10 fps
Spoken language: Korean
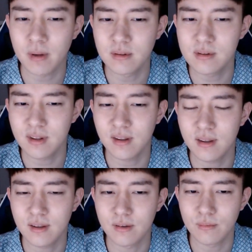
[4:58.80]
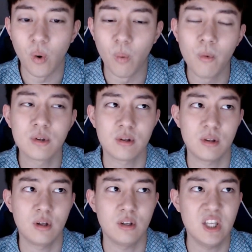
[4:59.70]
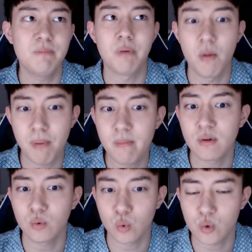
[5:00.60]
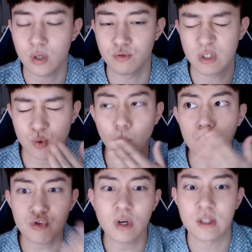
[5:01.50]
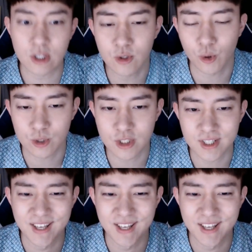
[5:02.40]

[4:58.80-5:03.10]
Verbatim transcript: 갔는데 어머나 세상에 이 별밤에서도 저 우리 똘추가 있는 거지.